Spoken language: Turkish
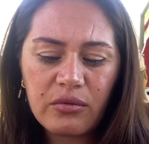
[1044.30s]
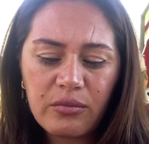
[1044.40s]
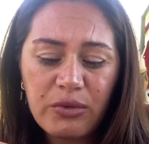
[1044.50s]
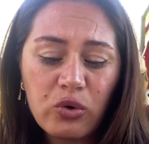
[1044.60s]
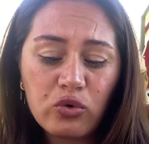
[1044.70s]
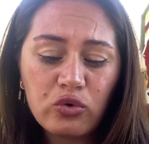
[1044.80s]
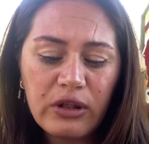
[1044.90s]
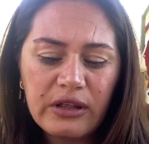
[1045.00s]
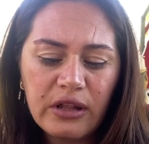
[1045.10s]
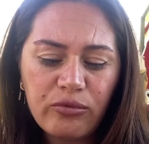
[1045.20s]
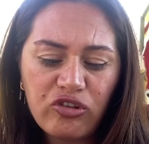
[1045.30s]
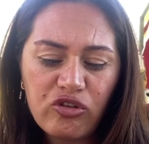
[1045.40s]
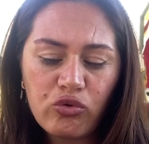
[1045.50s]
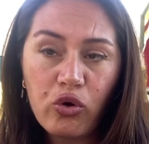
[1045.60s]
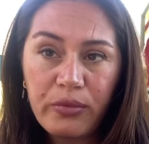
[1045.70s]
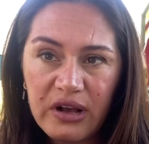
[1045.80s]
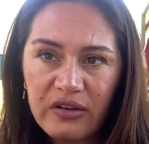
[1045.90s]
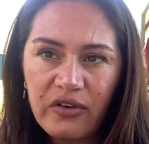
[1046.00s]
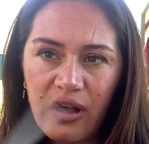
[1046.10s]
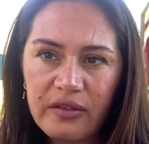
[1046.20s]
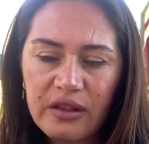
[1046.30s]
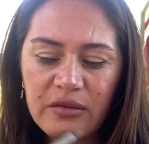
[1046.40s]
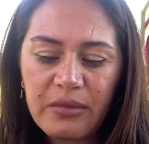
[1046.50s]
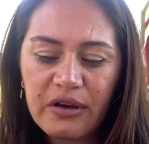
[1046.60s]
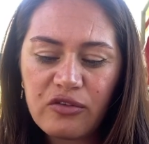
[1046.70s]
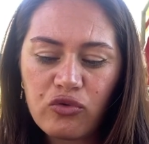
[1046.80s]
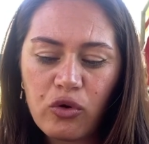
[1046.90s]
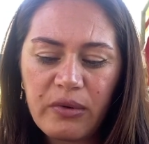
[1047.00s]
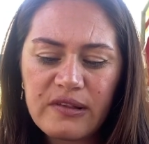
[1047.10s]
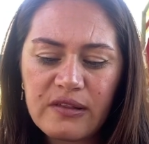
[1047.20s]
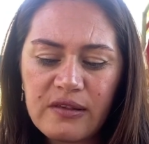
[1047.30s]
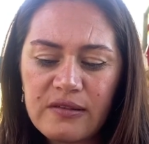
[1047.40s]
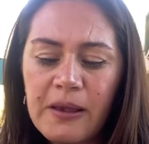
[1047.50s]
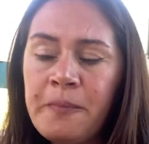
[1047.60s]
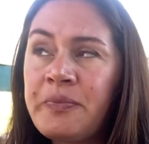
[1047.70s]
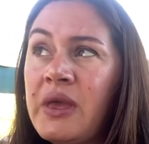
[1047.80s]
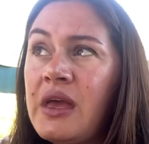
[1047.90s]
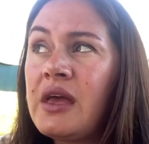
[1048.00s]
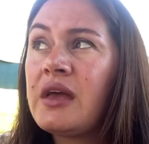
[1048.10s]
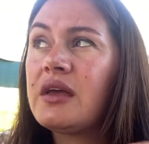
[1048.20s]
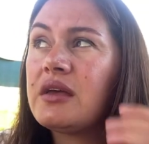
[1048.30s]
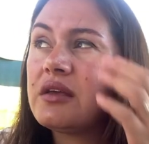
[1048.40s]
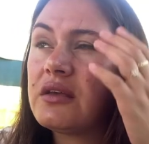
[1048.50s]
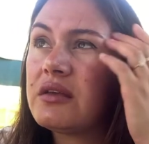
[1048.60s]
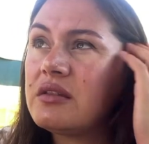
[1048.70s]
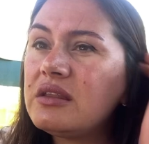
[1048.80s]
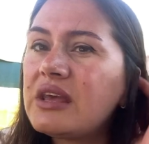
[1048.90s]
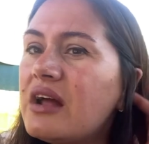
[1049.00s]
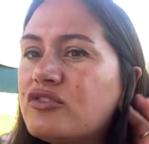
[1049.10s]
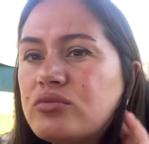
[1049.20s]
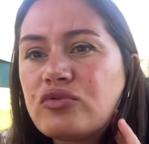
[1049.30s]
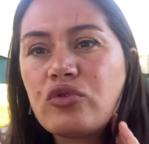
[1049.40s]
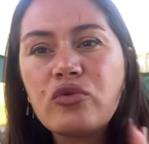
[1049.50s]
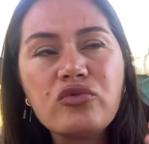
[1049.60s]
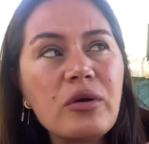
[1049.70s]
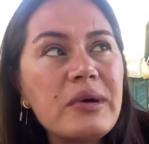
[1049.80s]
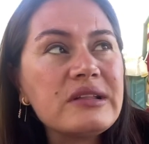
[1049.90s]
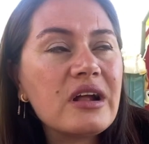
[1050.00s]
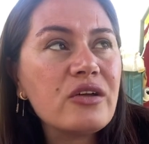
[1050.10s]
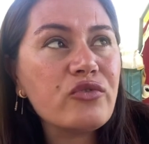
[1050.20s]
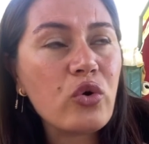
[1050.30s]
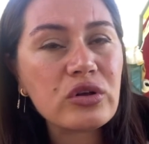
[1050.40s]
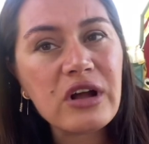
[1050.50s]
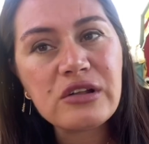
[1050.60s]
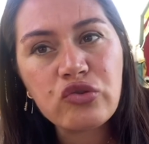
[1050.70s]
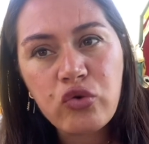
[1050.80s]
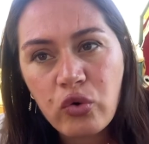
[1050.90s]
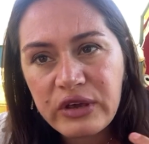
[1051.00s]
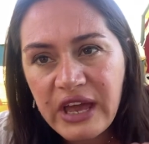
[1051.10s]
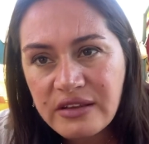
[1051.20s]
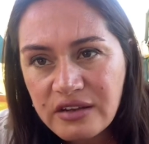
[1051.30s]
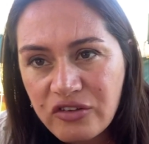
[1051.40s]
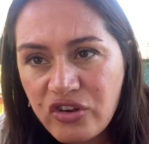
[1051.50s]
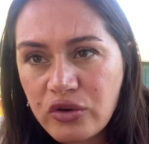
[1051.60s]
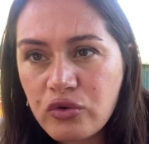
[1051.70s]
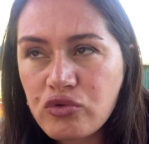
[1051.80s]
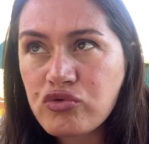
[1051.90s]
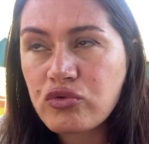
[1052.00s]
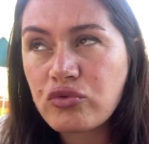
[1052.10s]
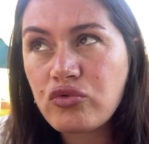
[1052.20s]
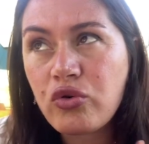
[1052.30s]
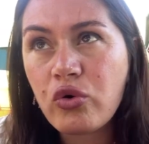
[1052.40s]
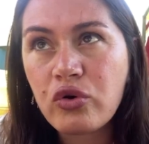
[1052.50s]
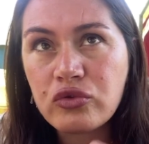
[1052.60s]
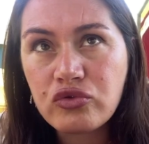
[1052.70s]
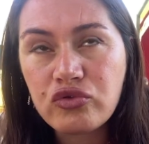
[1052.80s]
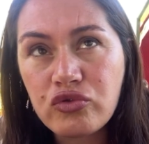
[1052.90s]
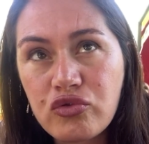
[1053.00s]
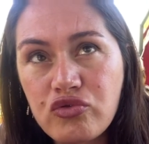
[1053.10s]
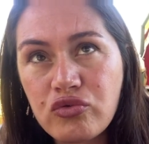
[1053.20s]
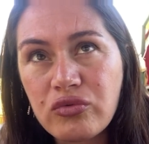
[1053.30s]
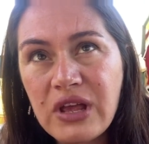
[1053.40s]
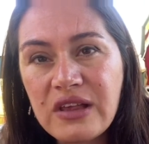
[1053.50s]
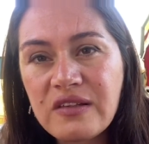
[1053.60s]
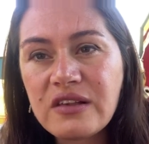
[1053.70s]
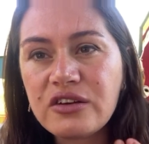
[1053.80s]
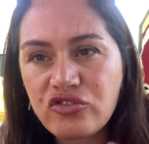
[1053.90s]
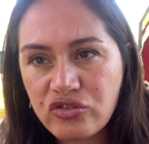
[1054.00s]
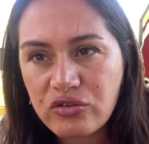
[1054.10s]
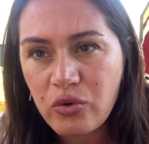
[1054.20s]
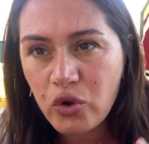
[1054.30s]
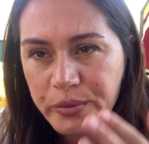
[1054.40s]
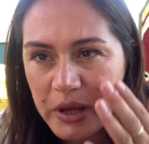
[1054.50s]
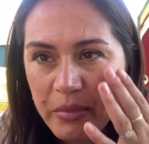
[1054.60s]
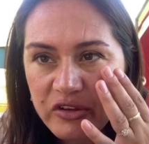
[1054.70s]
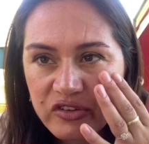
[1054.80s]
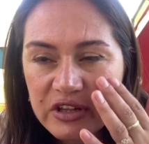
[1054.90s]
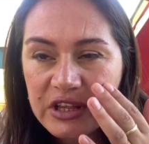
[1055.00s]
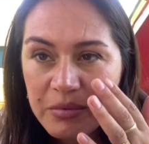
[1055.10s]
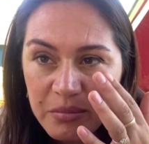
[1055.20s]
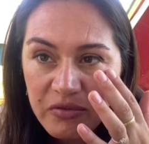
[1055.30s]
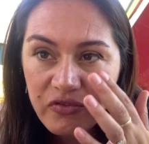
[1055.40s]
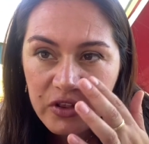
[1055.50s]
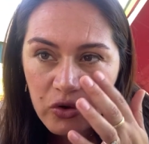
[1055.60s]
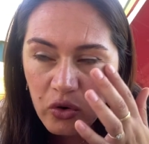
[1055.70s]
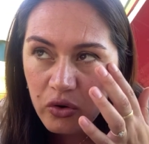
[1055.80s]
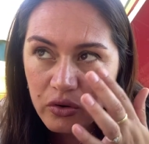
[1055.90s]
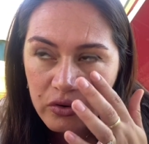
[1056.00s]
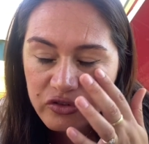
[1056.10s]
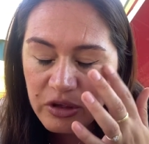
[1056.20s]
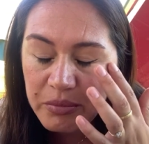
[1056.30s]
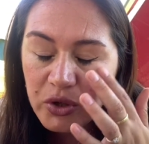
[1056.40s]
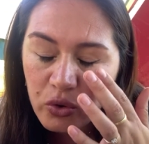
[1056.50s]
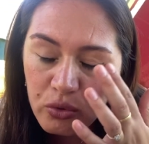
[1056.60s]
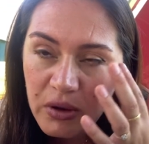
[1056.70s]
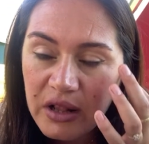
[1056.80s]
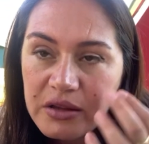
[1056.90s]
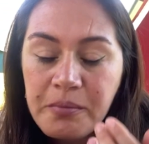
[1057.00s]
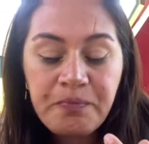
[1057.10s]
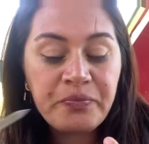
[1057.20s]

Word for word: bir konuyla ilgili bir şey sormak ve anlatmak istiyorum aslında size. Ee, Niger'cim son zamanlarda vloglarda çok kendini çekiyorsun, çok konuşuyorsun, sıkıcı olmaya başladı gibi bir video, şey bir yorum aldım.